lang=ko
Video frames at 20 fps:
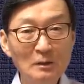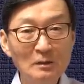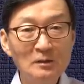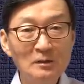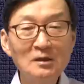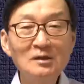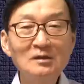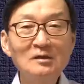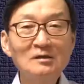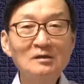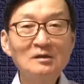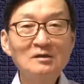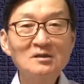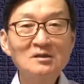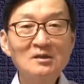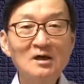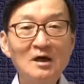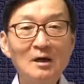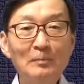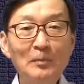2등이
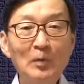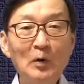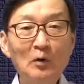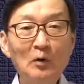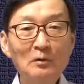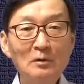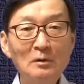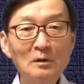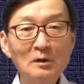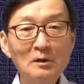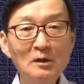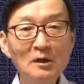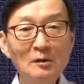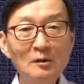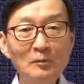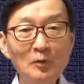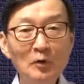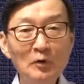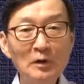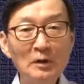싱가포르,
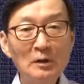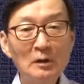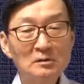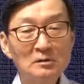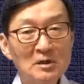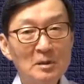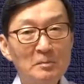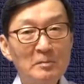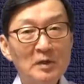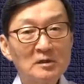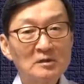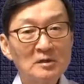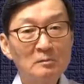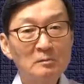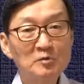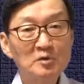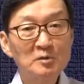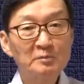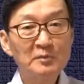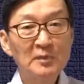일본이
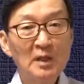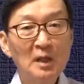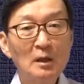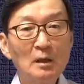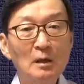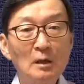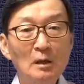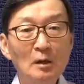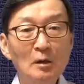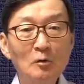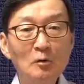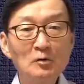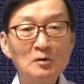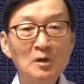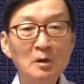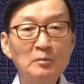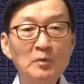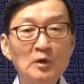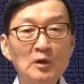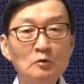330대, 그
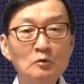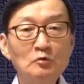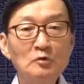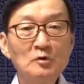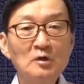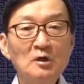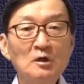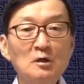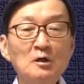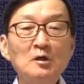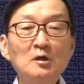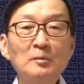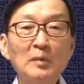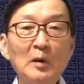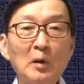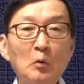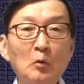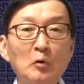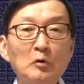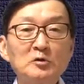다음 미국이
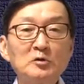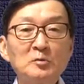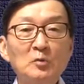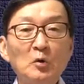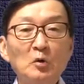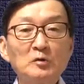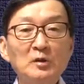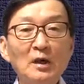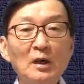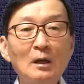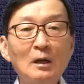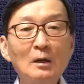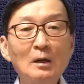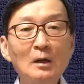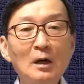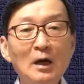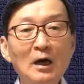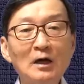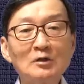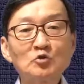255대,
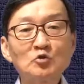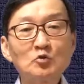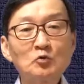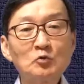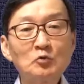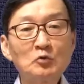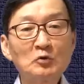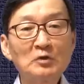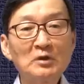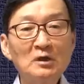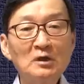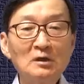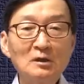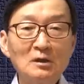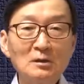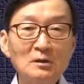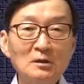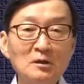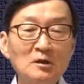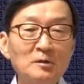아, 중국이
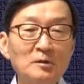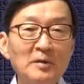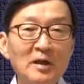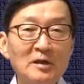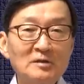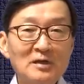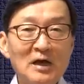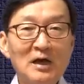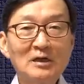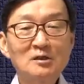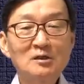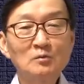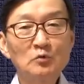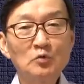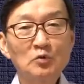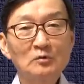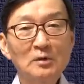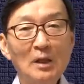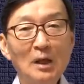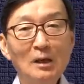
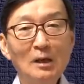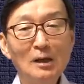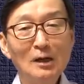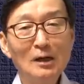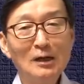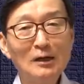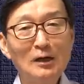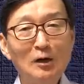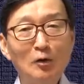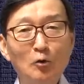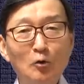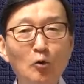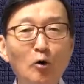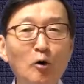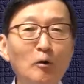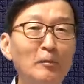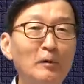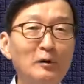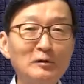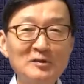246대. 그러니까
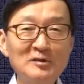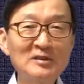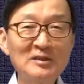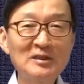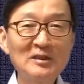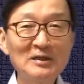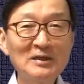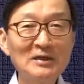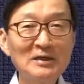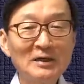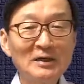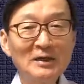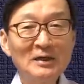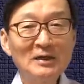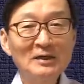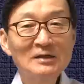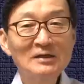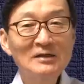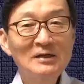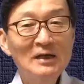로봇이
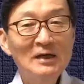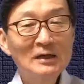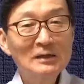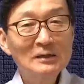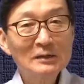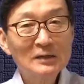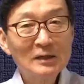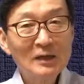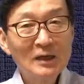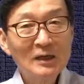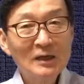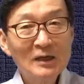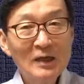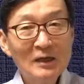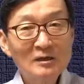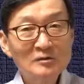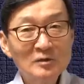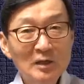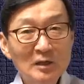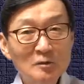그냥
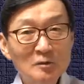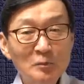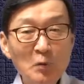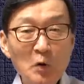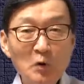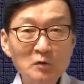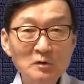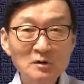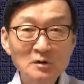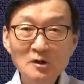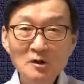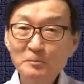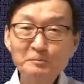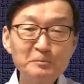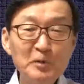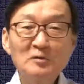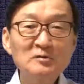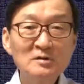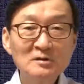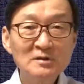K9 자진포구
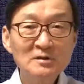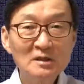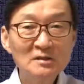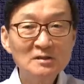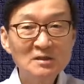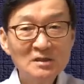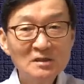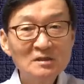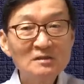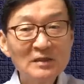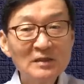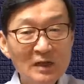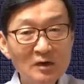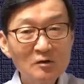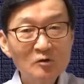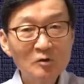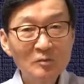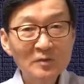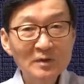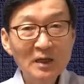흑표전차를 찍어내는
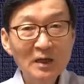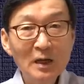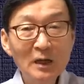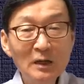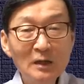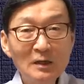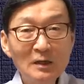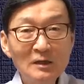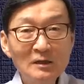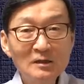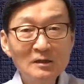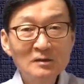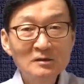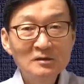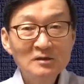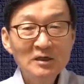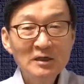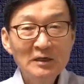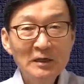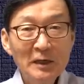겁니다.
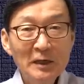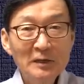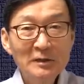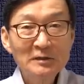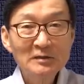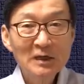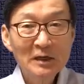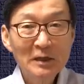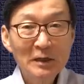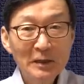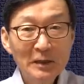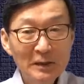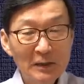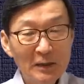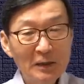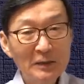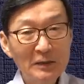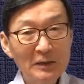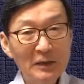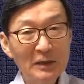CNN 기자가 이렇게
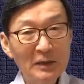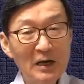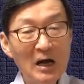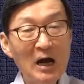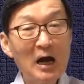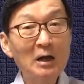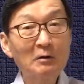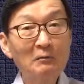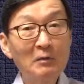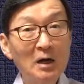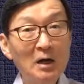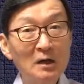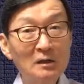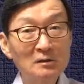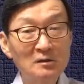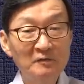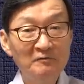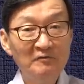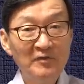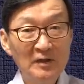이 한화
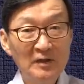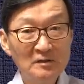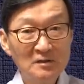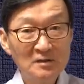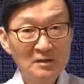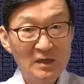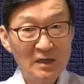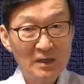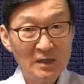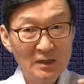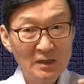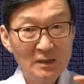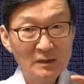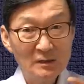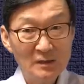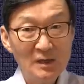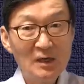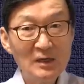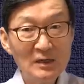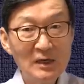디펜스의 이
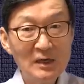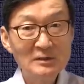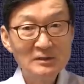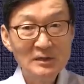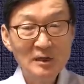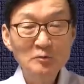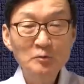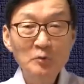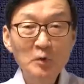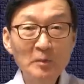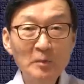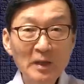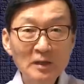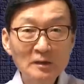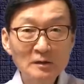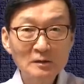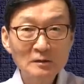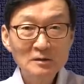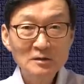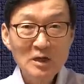K9 자주포
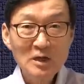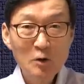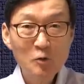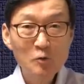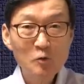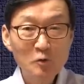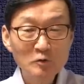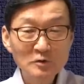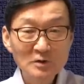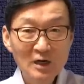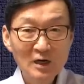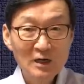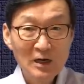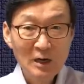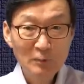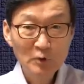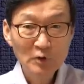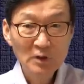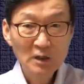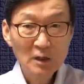맹기는 창원 공장을
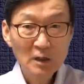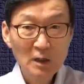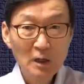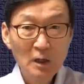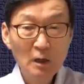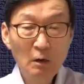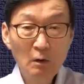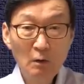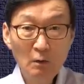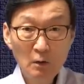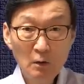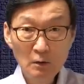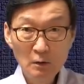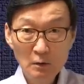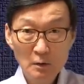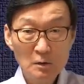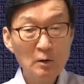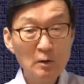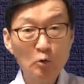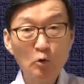가보니까
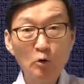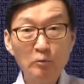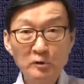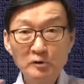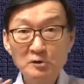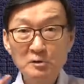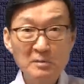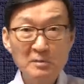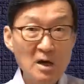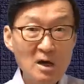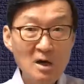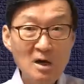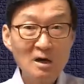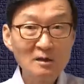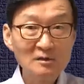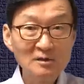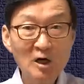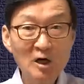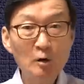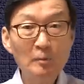그러니까 로봇이 막
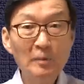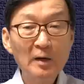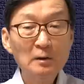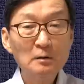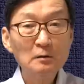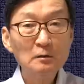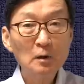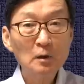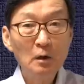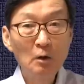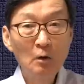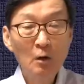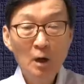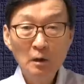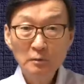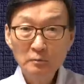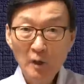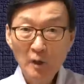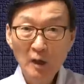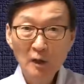작업하는데
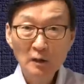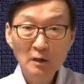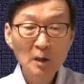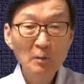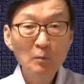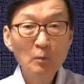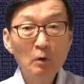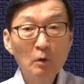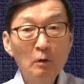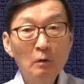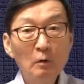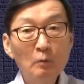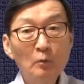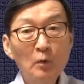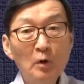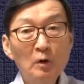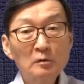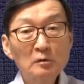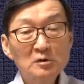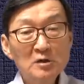대개 뭐,
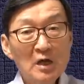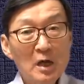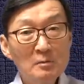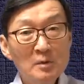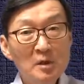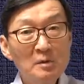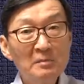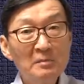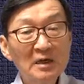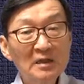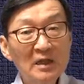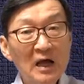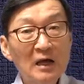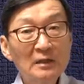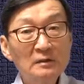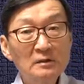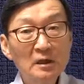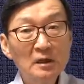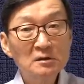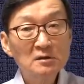뭐, 3일마다
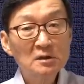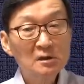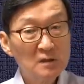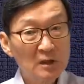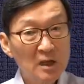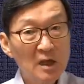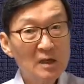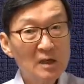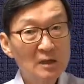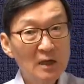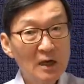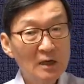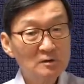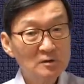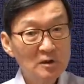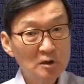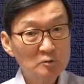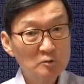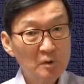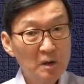한 대씩 K9
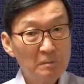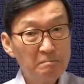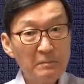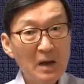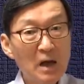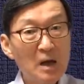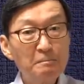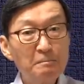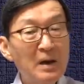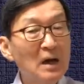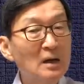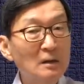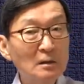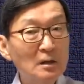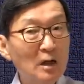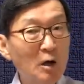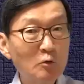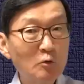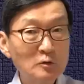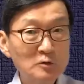자주가 팍팍
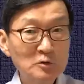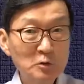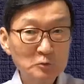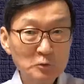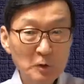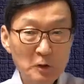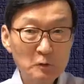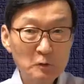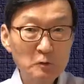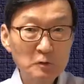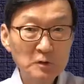나올 정도라고